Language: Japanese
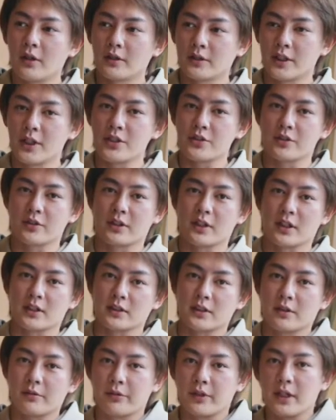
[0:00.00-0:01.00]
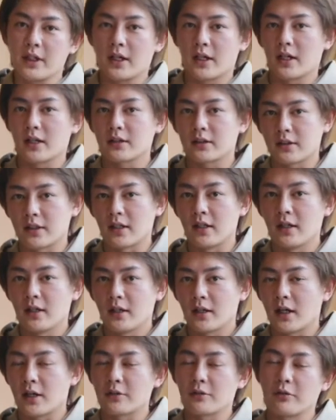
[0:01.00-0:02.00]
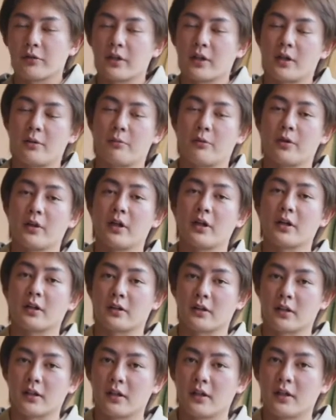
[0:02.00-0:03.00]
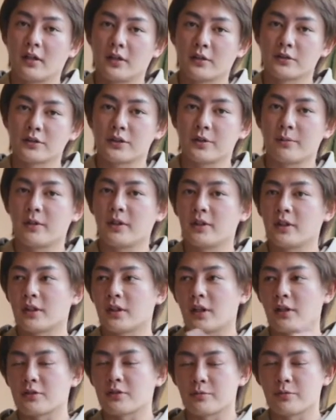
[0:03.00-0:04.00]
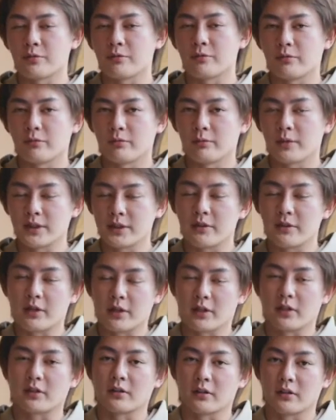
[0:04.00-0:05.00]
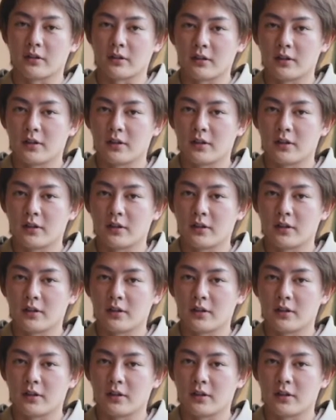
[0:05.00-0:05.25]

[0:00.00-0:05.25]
選手にたくさんフィー払って格闘技界を盛り上げてそしてみんな楽しみませるわけなんだから